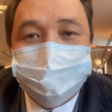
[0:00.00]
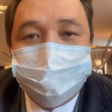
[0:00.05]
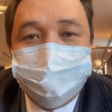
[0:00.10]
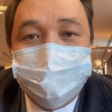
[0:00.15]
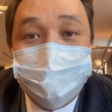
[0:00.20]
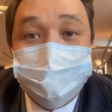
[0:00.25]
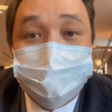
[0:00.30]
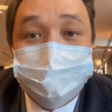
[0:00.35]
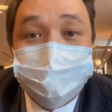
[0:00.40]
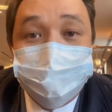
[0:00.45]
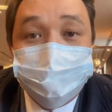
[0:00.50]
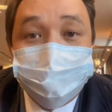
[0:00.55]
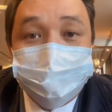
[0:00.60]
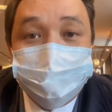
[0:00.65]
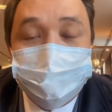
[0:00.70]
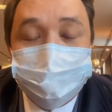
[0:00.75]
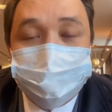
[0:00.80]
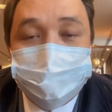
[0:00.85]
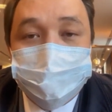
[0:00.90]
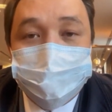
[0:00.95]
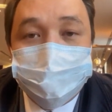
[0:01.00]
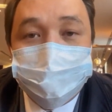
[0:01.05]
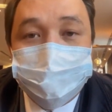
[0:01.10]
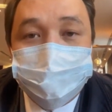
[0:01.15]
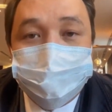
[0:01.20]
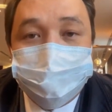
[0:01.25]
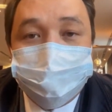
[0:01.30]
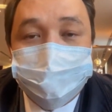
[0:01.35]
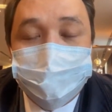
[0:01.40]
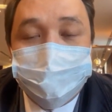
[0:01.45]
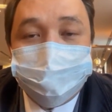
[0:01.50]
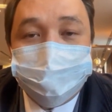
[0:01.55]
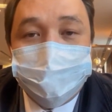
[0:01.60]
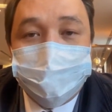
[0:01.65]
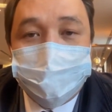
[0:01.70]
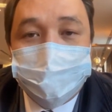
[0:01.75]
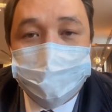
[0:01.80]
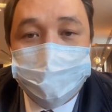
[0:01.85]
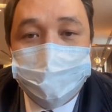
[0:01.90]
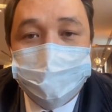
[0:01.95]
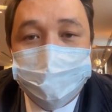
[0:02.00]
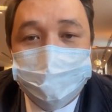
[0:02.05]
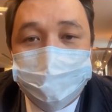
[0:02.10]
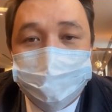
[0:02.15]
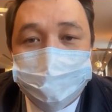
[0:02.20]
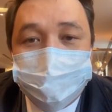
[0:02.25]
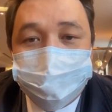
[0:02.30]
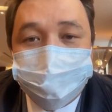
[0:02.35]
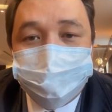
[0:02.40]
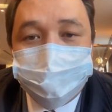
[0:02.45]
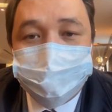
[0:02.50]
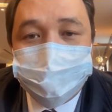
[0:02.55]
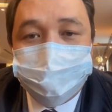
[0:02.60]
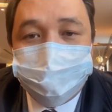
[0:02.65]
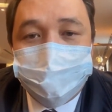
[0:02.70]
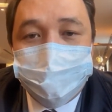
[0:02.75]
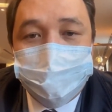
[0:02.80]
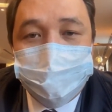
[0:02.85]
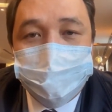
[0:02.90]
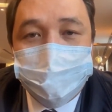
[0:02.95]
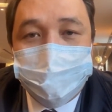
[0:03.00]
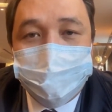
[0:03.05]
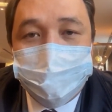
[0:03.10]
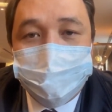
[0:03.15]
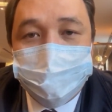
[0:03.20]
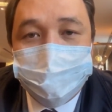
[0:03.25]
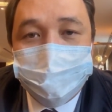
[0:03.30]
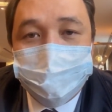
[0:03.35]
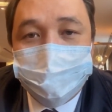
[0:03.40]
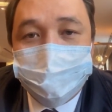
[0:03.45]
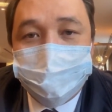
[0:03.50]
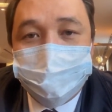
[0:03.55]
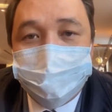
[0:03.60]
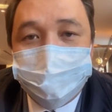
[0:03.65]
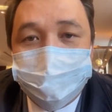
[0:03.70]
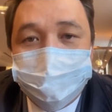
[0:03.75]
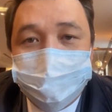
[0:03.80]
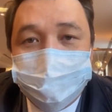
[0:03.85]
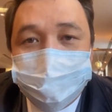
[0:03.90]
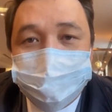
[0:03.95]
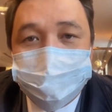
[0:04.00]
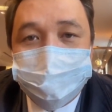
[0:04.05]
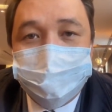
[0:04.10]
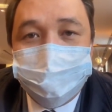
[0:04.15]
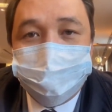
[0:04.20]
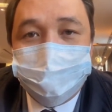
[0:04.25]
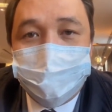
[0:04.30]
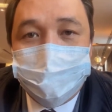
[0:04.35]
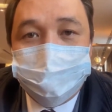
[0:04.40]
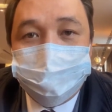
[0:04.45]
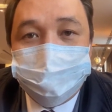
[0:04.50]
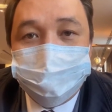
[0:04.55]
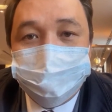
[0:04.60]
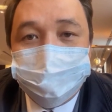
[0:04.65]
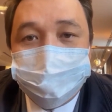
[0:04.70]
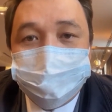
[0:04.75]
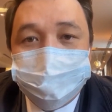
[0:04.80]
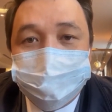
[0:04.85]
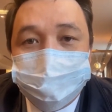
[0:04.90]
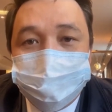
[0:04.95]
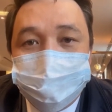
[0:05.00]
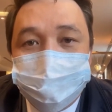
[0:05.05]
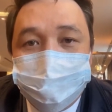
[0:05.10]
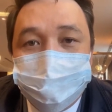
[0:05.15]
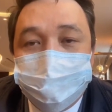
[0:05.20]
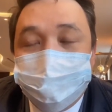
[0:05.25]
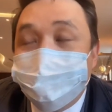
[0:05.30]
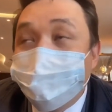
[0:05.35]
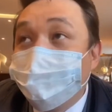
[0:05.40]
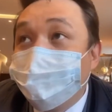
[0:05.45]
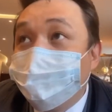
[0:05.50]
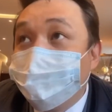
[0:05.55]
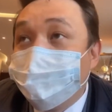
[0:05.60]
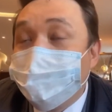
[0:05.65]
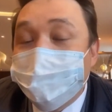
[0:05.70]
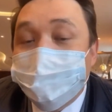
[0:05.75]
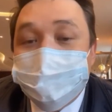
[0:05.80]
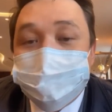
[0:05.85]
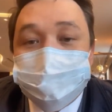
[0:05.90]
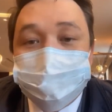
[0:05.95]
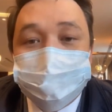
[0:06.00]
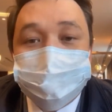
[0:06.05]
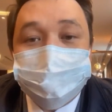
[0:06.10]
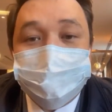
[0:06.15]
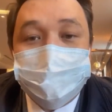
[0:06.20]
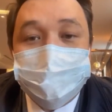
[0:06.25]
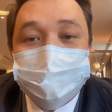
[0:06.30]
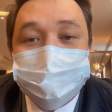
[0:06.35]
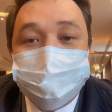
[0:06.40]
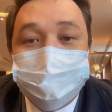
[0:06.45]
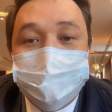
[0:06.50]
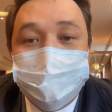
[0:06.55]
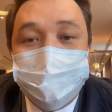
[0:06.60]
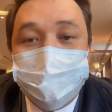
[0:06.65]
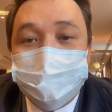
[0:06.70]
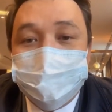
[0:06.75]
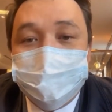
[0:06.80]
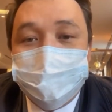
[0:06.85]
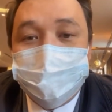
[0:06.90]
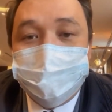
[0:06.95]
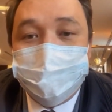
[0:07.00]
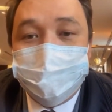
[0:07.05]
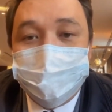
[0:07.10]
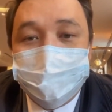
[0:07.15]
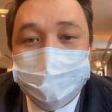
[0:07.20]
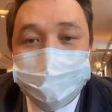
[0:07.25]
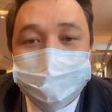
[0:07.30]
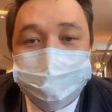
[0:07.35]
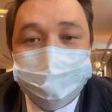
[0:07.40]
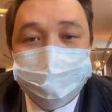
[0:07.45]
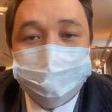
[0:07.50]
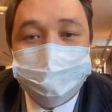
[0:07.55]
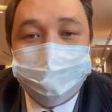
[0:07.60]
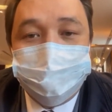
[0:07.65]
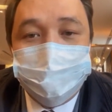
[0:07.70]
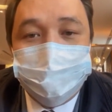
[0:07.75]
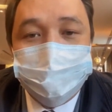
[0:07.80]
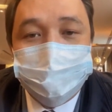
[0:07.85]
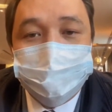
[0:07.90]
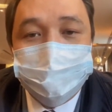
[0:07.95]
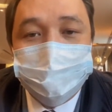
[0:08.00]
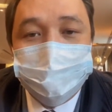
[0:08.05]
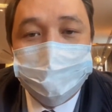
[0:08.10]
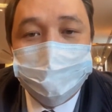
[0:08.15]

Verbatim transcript: Выяснил, там, правда, охранники там ему запрещали э, снимать, ну, приношу свои извинения Илье, если он увидит